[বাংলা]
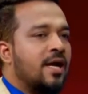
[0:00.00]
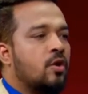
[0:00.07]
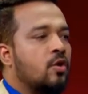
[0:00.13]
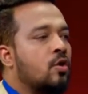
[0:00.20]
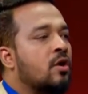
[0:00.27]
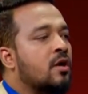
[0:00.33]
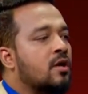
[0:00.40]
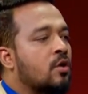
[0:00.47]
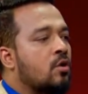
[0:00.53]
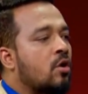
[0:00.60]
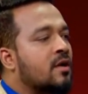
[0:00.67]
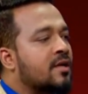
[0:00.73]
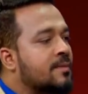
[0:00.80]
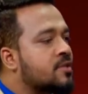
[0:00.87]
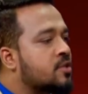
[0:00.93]
আর লং
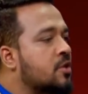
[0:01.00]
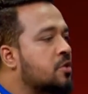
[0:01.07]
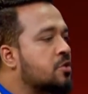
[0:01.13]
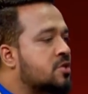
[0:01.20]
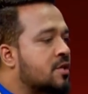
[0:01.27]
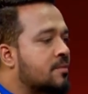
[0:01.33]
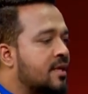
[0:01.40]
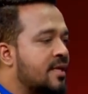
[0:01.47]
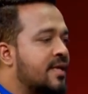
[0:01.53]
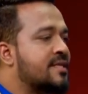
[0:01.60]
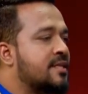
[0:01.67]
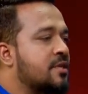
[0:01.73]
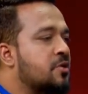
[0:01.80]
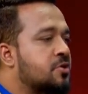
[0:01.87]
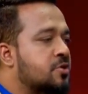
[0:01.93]
লং টার্ম সলিউশন বা
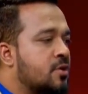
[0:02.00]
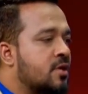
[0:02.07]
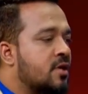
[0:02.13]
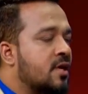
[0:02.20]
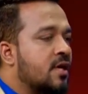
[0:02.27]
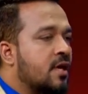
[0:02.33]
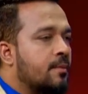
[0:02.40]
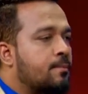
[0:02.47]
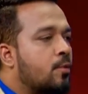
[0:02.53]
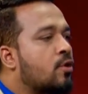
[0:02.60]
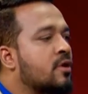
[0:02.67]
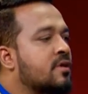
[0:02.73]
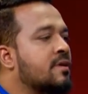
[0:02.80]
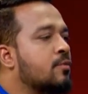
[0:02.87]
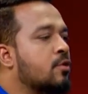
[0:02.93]
রাইট সলিউশন
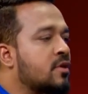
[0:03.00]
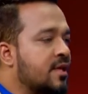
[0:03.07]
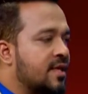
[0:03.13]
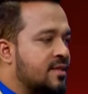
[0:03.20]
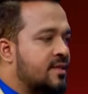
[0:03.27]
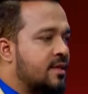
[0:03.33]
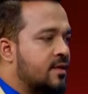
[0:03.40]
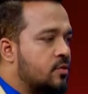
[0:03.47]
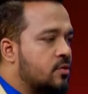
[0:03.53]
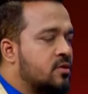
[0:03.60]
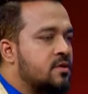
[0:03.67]
প্রকৃতির মধ্যেই আছে